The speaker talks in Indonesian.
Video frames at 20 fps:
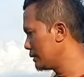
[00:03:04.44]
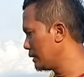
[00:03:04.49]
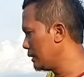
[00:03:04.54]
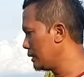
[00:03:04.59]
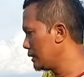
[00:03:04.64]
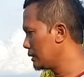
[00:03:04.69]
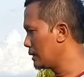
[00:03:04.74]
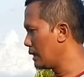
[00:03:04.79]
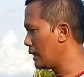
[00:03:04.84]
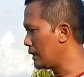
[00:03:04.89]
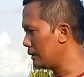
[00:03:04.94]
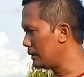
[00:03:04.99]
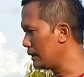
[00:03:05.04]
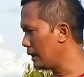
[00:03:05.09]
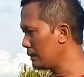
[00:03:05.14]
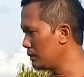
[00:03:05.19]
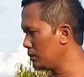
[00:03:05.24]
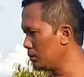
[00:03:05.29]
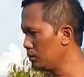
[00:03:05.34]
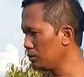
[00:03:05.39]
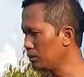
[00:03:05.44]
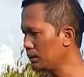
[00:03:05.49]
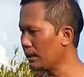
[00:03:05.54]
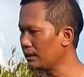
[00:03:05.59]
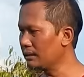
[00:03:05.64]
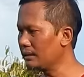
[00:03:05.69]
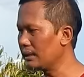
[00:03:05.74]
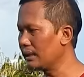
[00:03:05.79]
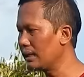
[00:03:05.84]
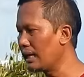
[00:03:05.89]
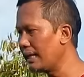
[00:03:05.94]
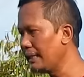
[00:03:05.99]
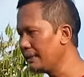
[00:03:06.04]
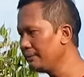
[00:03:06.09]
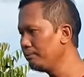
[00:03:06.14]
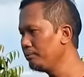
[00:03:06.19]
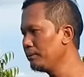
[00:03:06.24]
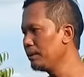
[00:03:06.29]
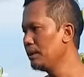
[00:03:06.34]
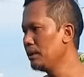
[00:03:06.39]
e, galengan gulutan selain
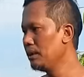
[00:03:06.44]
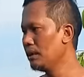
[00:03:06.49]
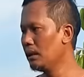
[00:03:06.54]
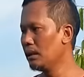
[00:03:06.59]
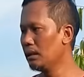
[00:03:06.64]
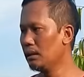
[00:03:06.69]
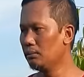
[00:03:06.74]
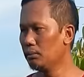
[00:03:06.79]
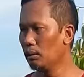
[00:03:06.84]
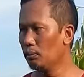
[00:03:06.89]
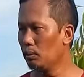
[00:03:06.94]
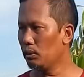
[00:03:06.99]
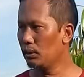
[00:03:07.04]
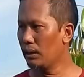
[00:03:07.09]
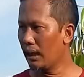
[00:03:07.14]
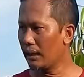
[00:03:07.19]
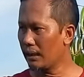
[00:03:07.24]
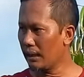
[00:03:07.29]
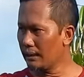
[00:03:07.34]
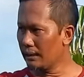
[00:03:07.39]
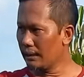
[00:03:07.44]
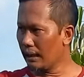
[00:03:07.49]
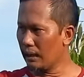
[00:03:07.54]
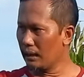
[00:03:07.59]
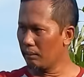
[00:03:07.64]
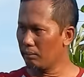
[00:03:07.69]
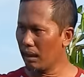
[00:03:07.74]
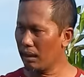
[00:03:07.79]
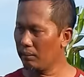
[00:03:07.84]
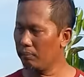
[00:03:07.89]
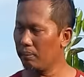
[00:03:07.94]
E, memudahkan dalam hal